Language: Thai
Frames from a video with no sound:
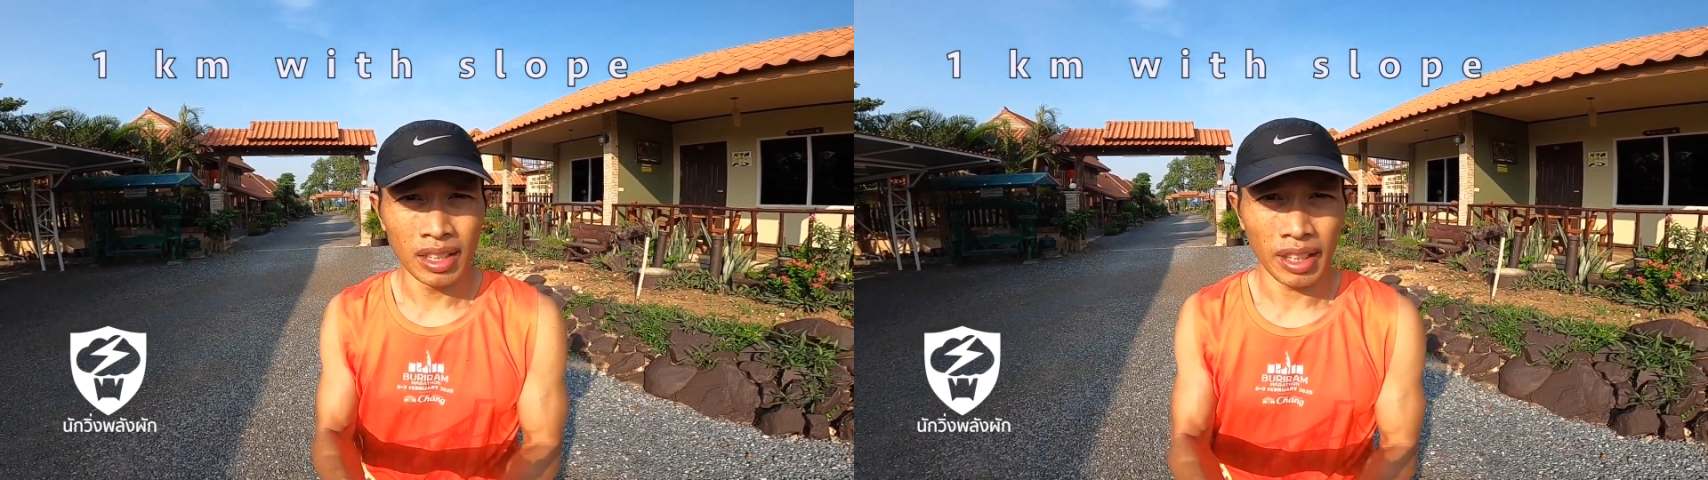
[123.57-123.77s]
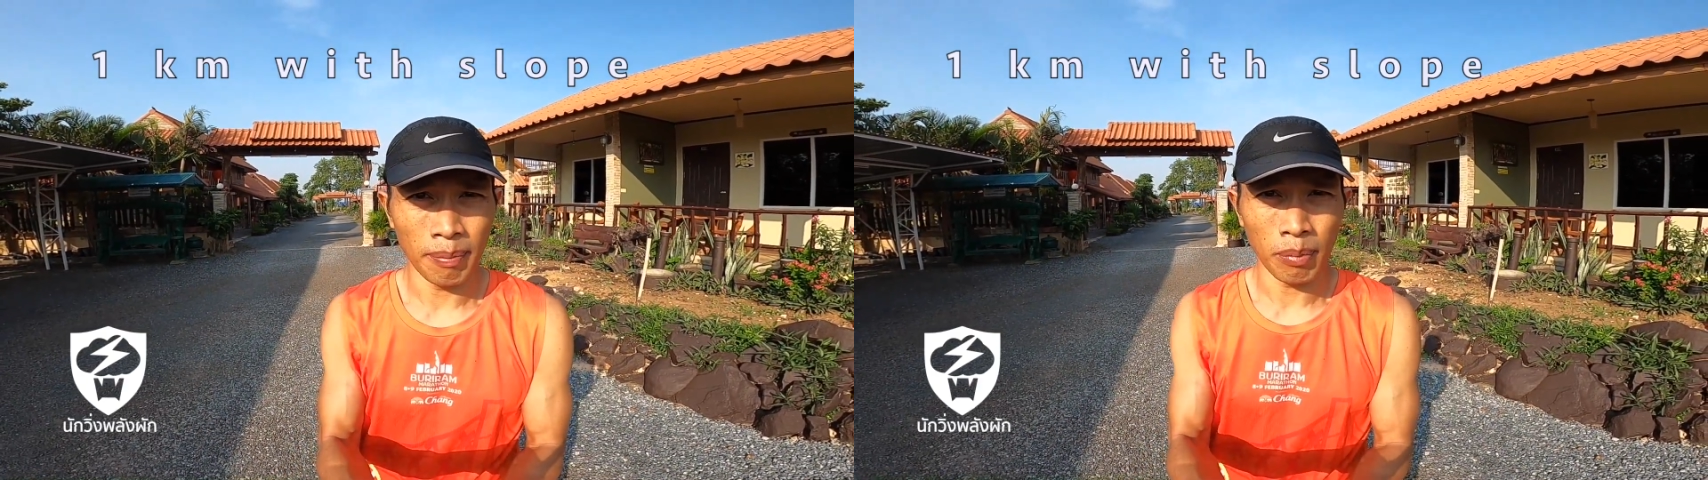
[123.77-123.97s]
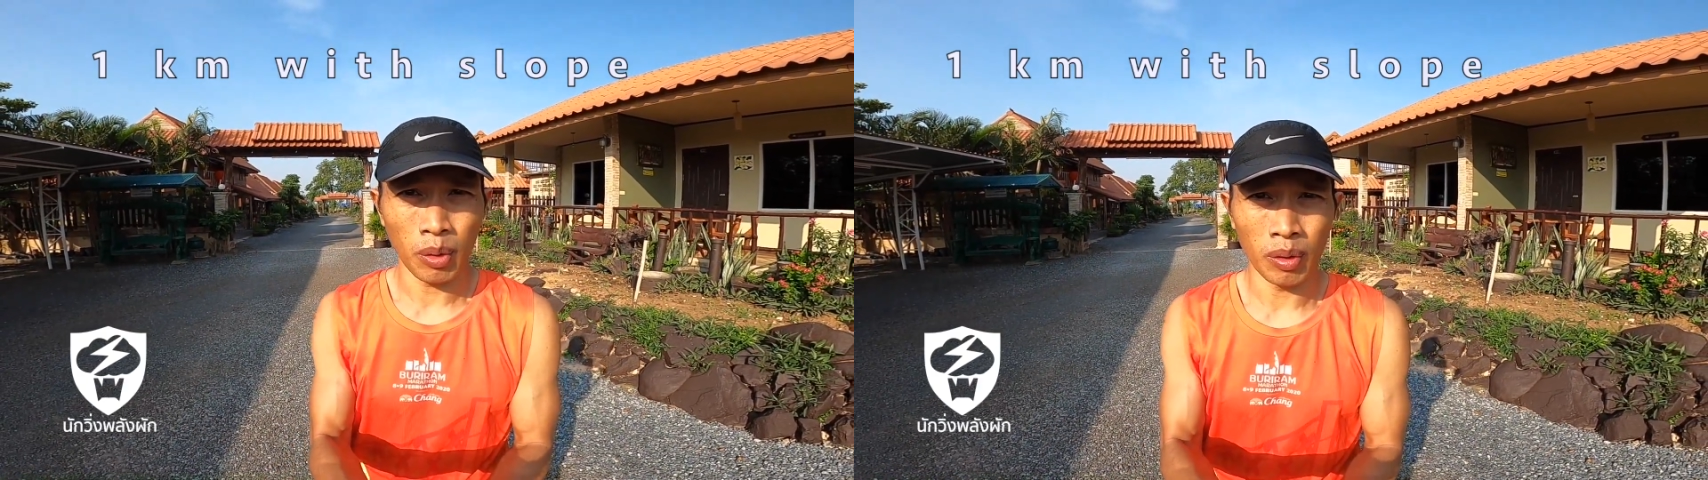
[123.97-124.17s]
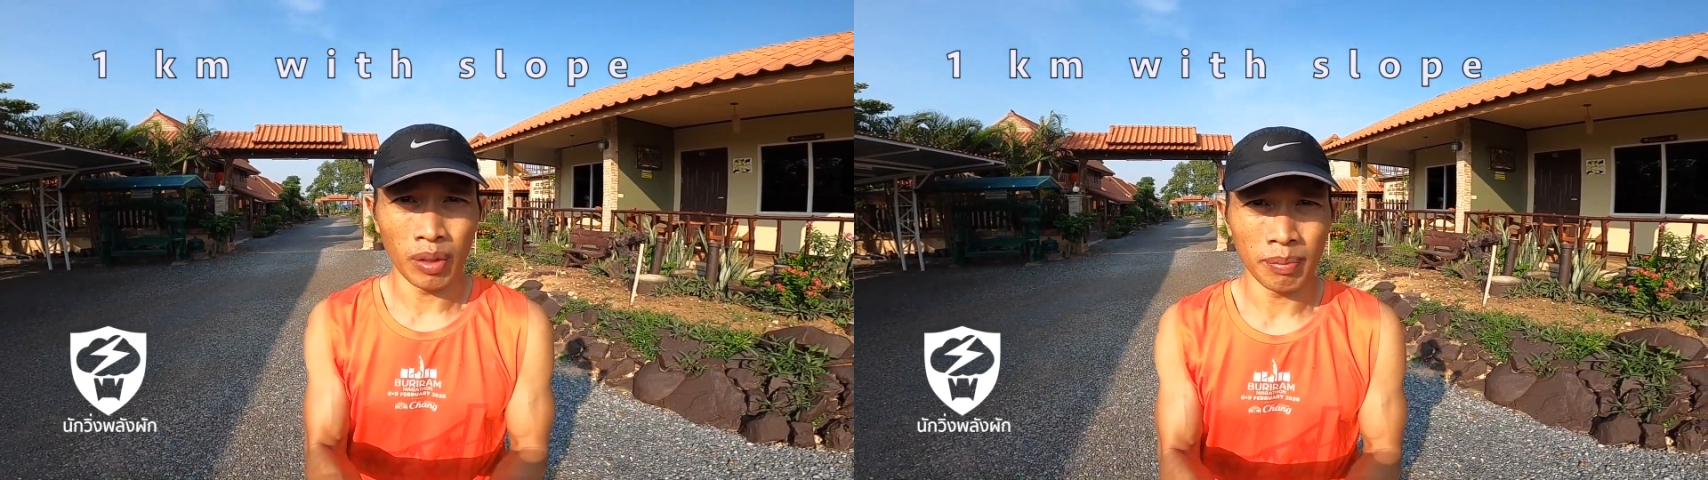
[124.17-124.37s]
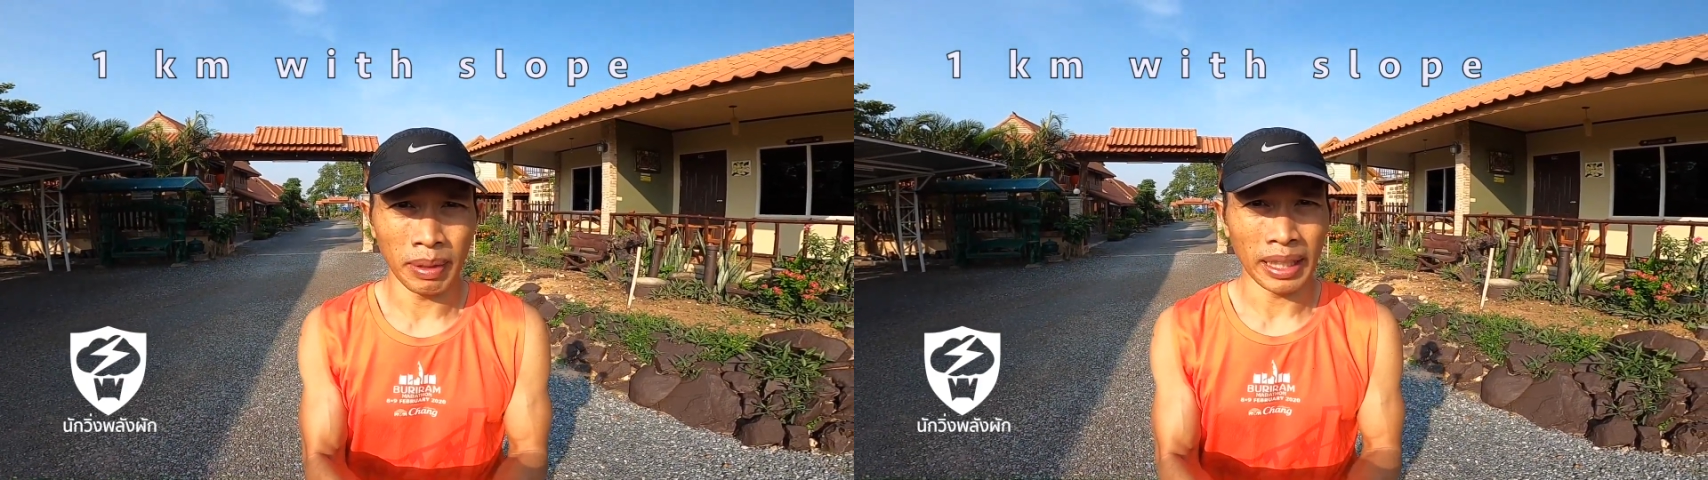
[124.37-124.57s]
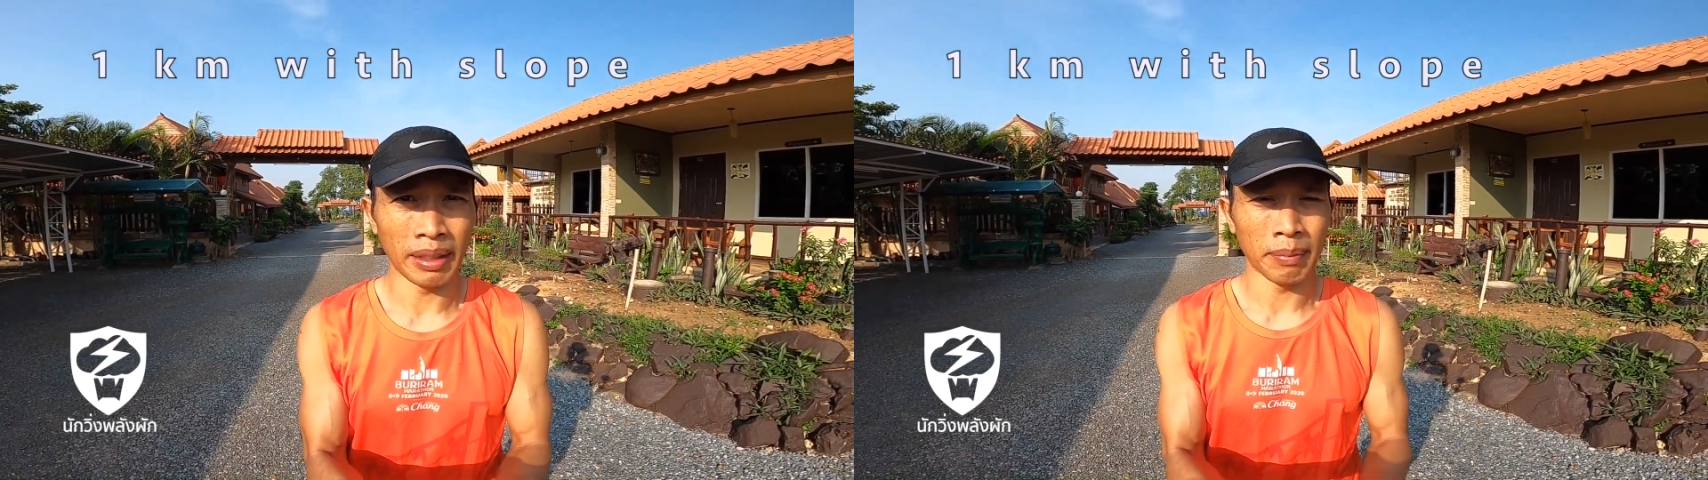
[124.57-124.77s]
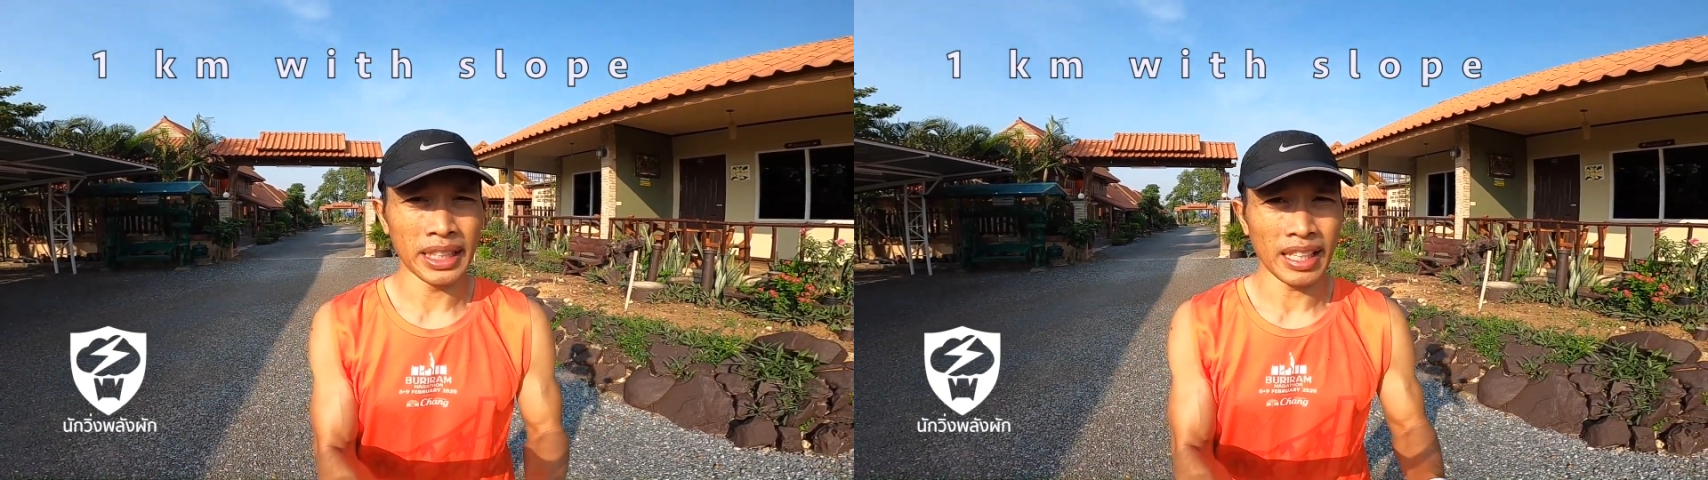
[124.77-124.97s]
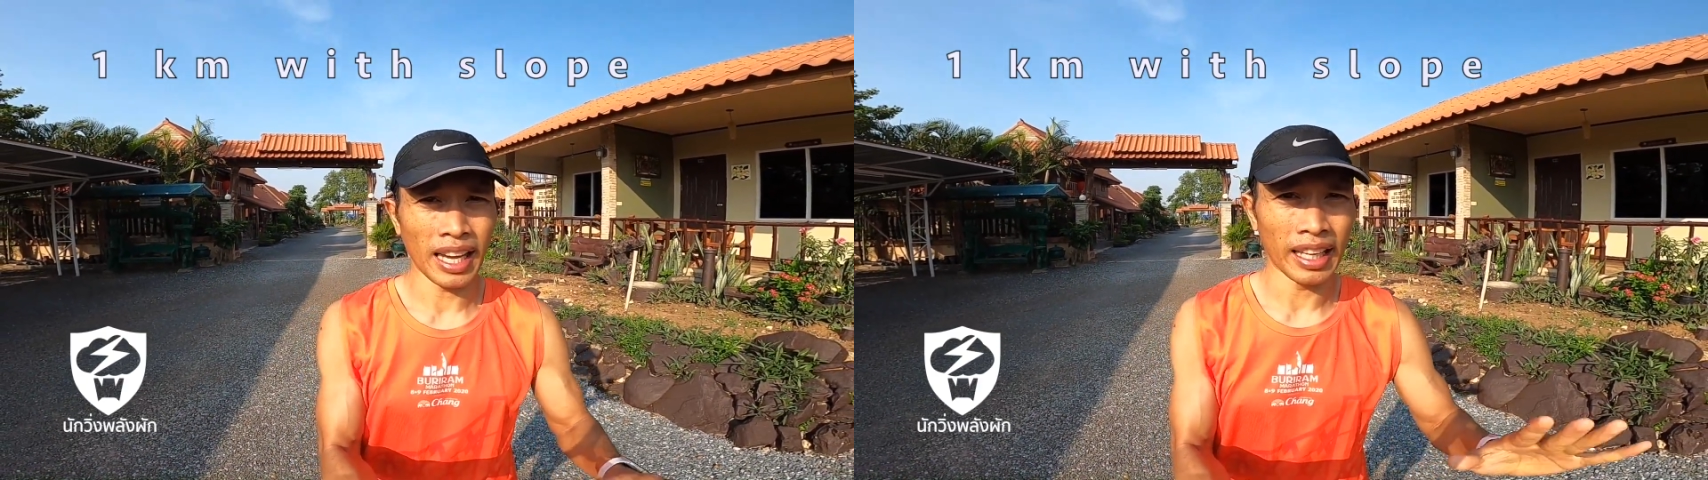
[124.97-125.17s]
เทมโปมันไม่
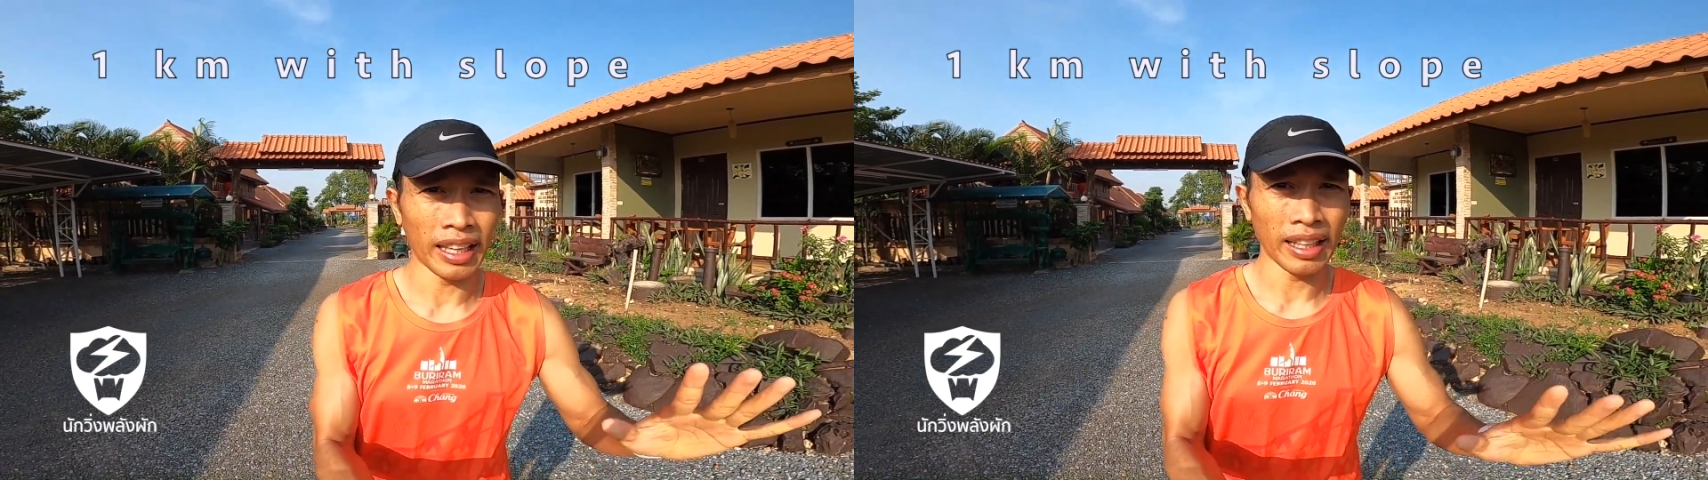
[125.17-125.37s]
ใช่